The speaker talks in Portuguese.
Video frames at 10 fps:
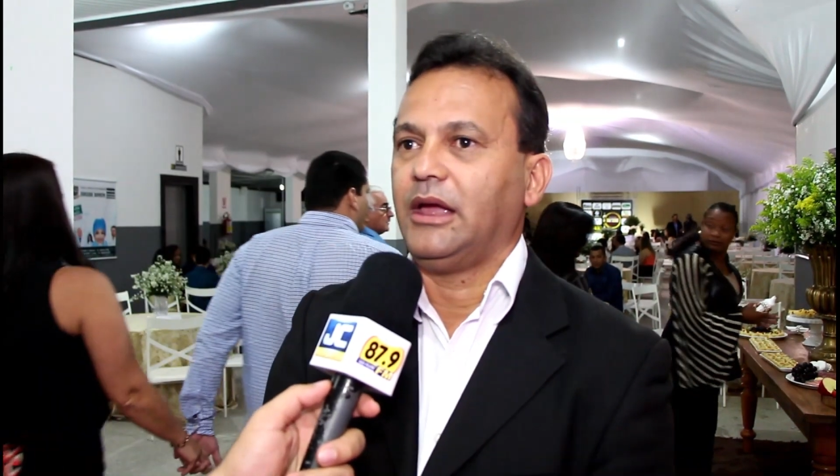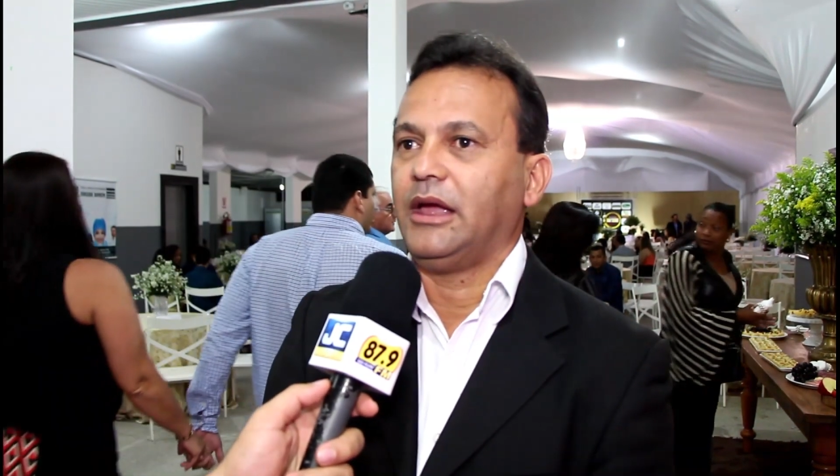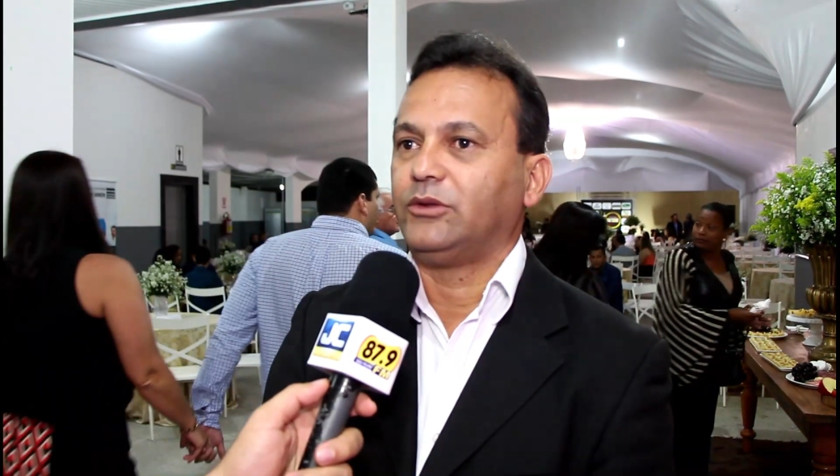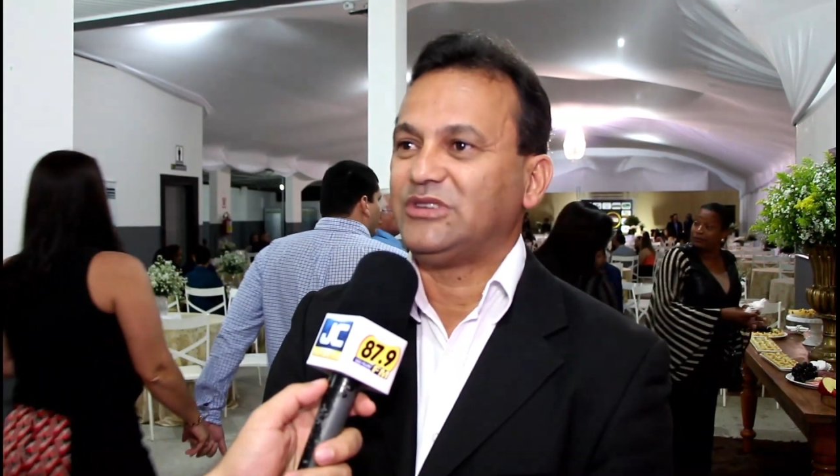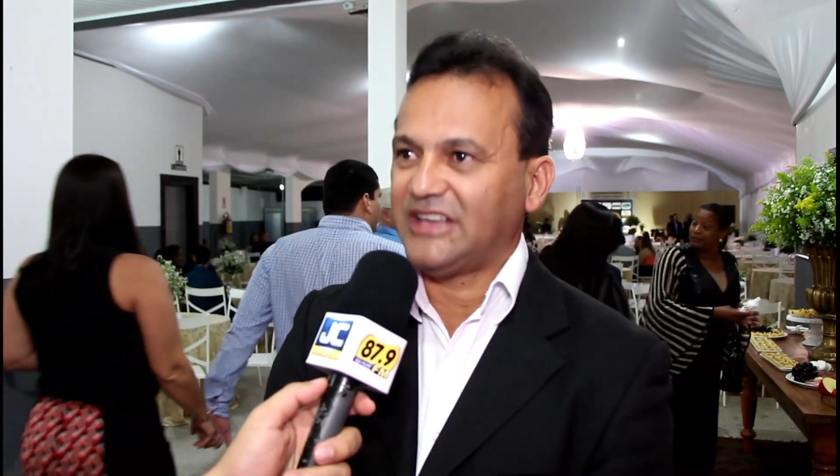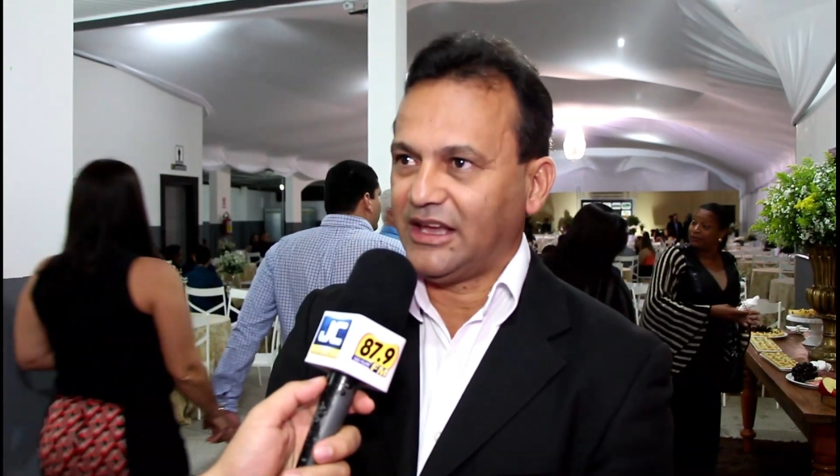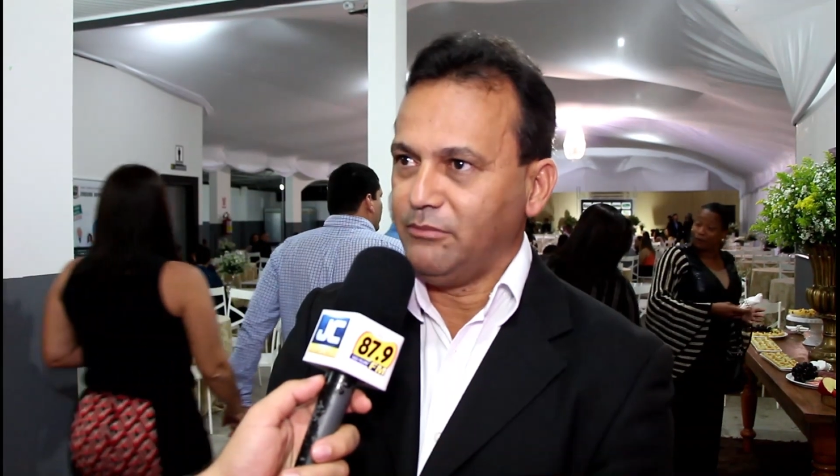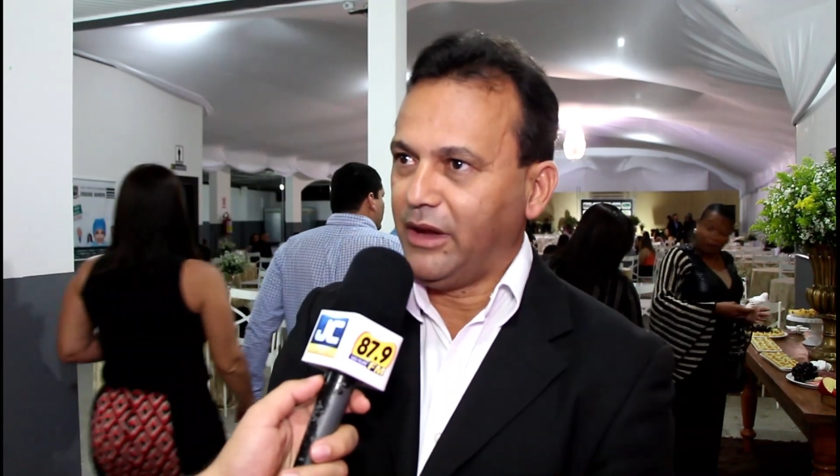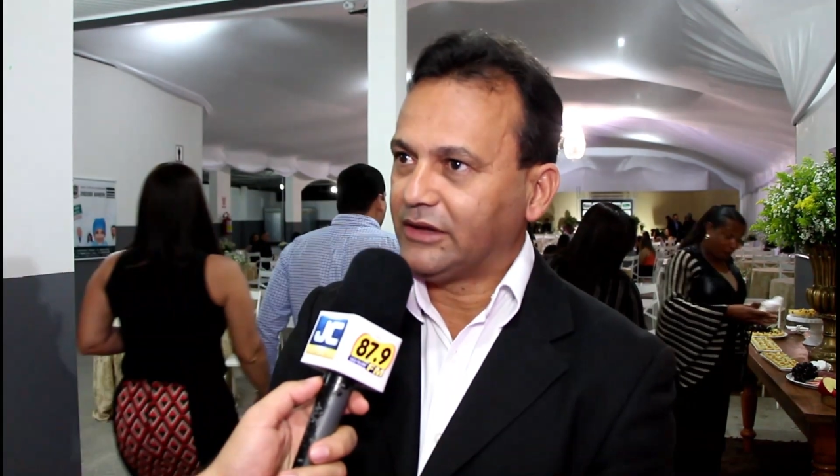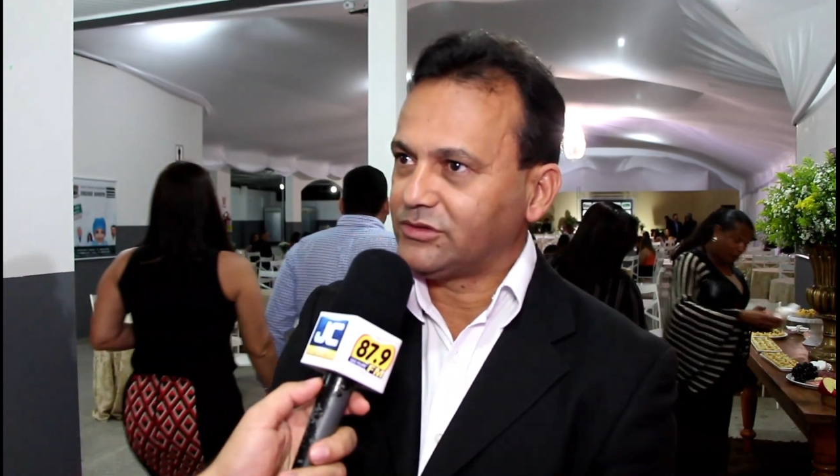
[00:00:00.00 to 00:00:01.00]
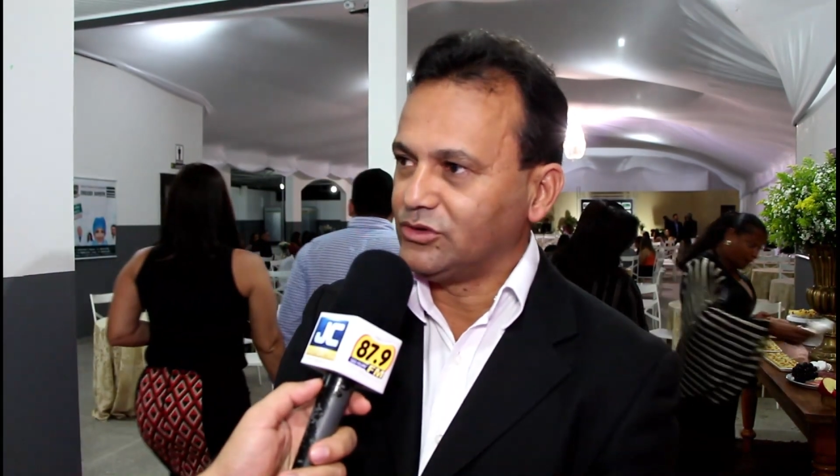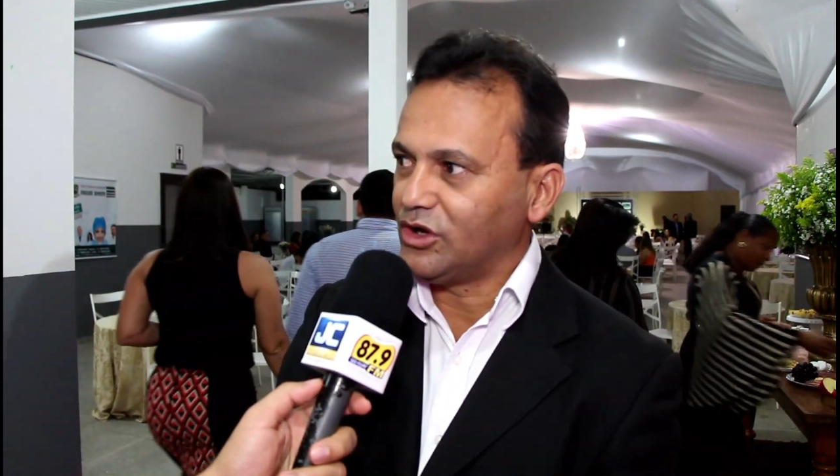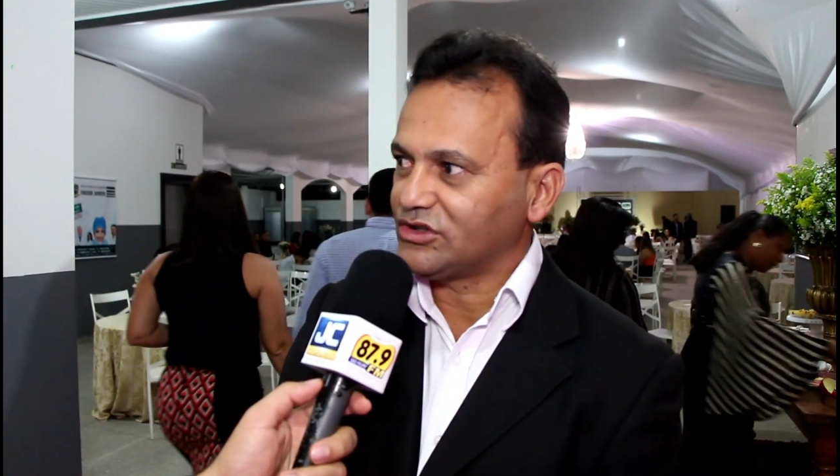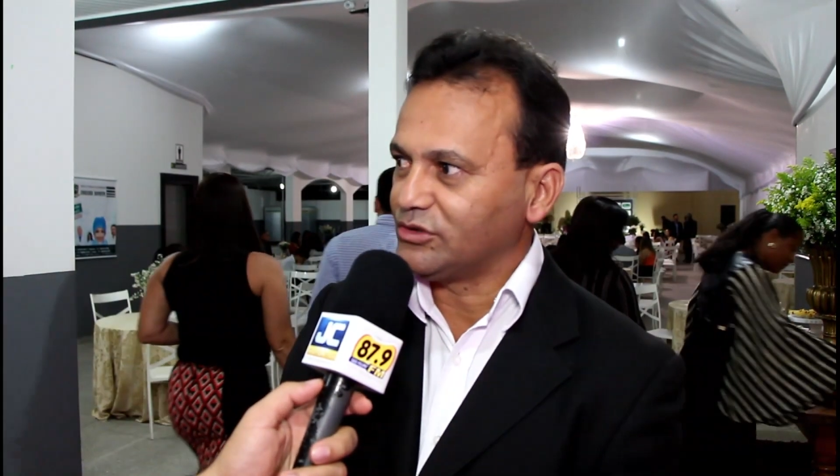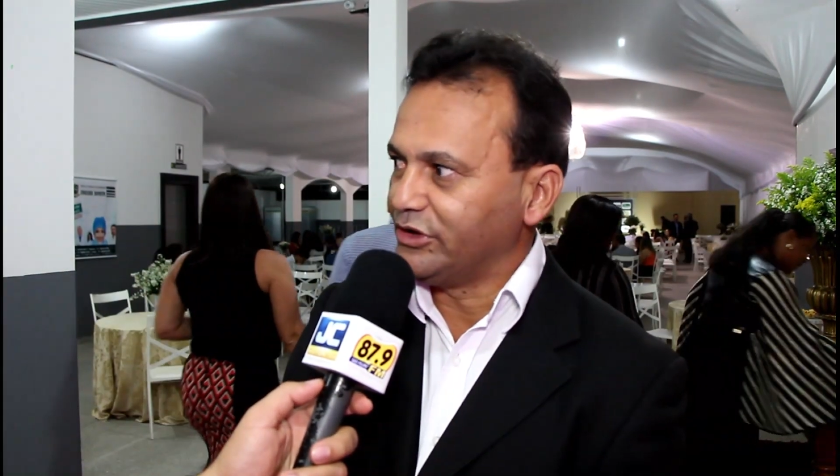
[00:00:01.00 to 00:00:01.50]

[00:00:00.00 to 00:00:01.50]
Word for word: é, dos segmentos do nosso